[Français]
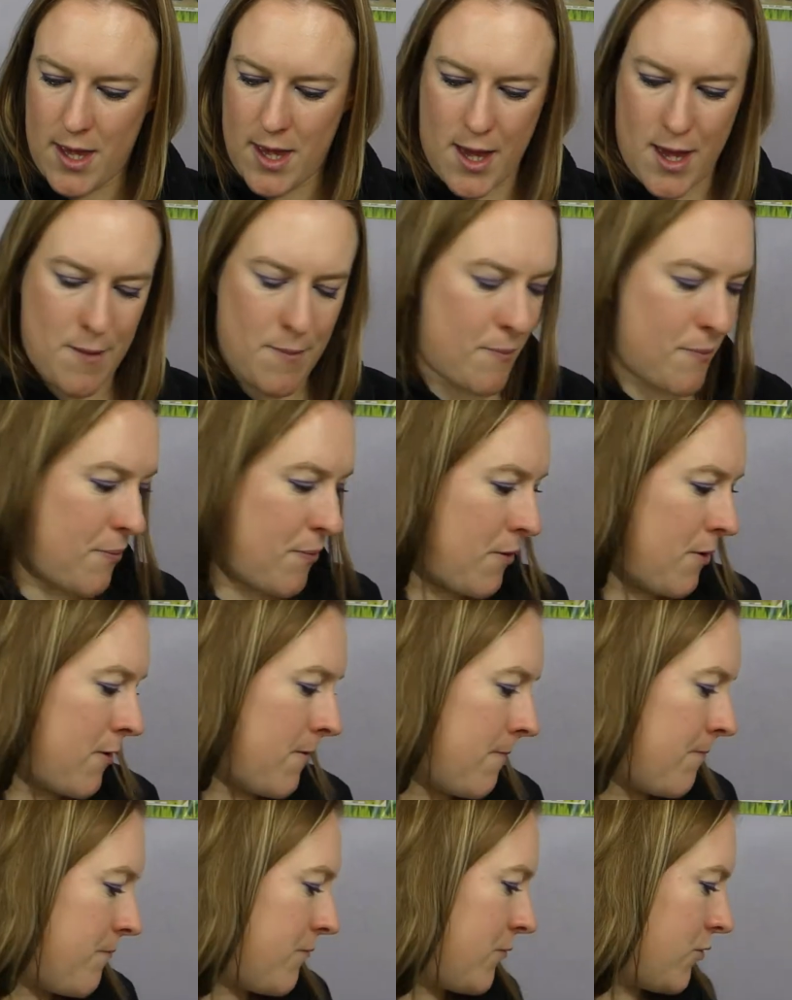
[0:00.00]
Hop,
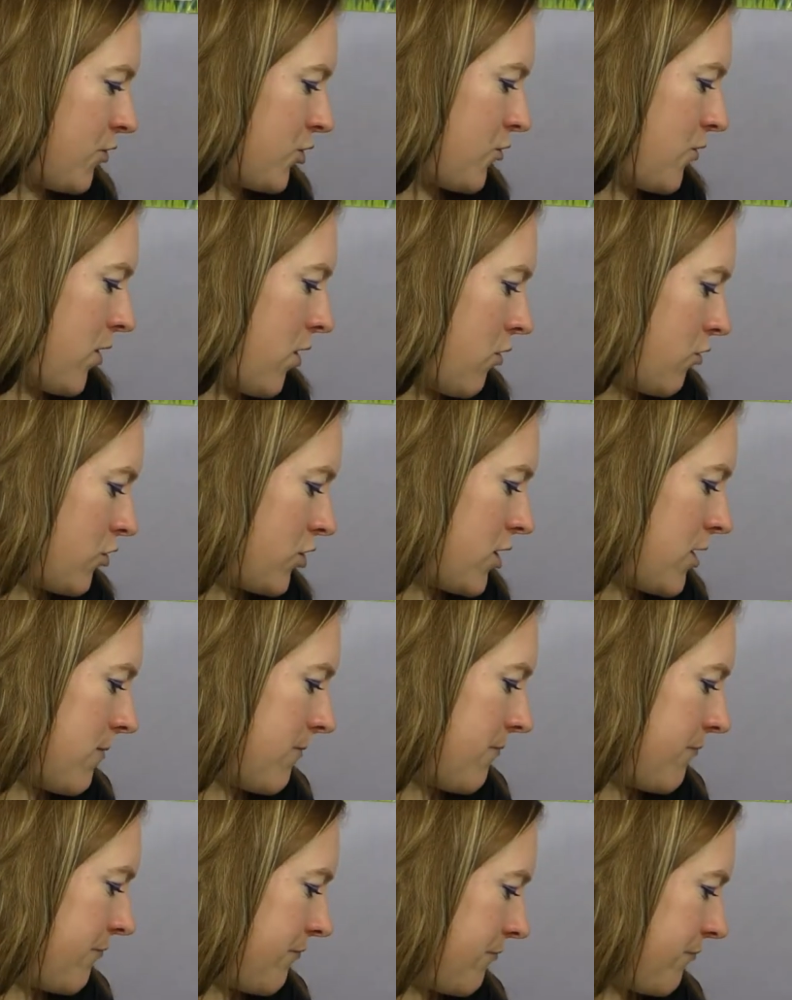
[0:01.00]
donc je vais ranger
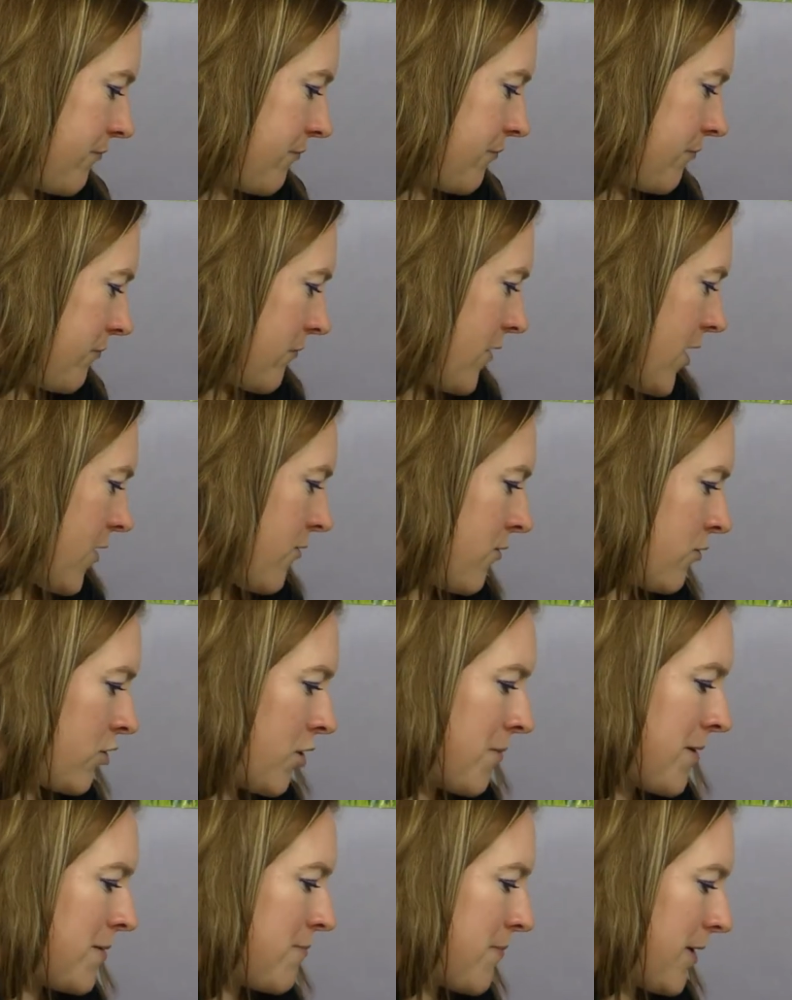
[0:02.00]
avant de
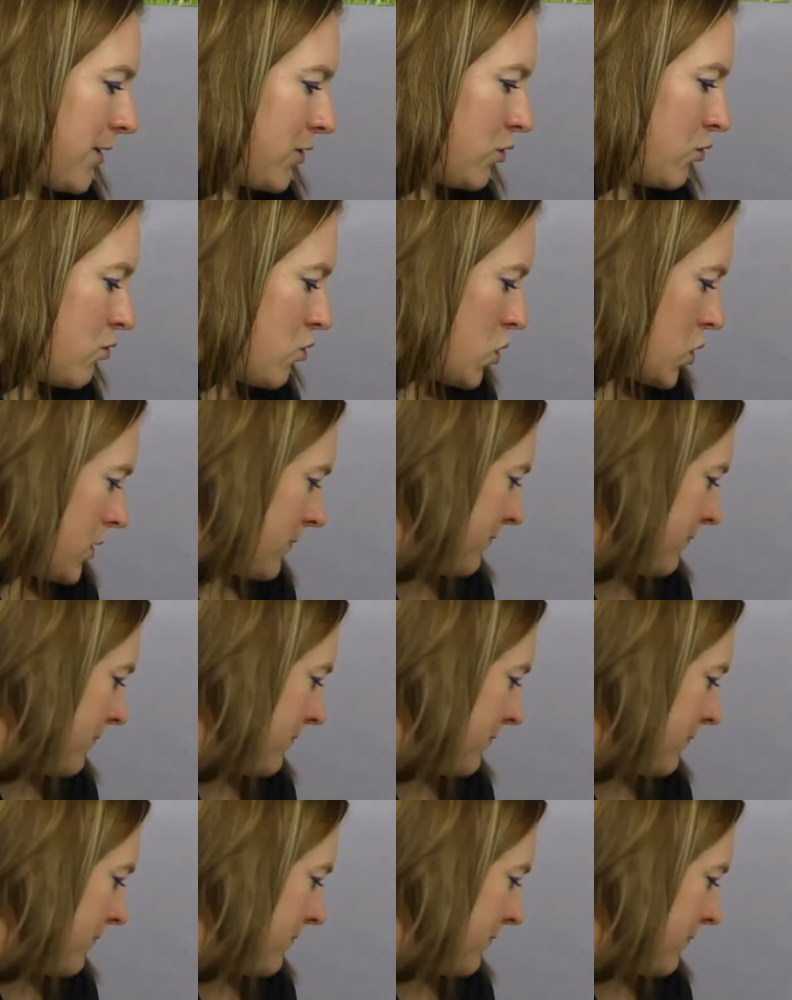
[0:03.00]
mettre partout.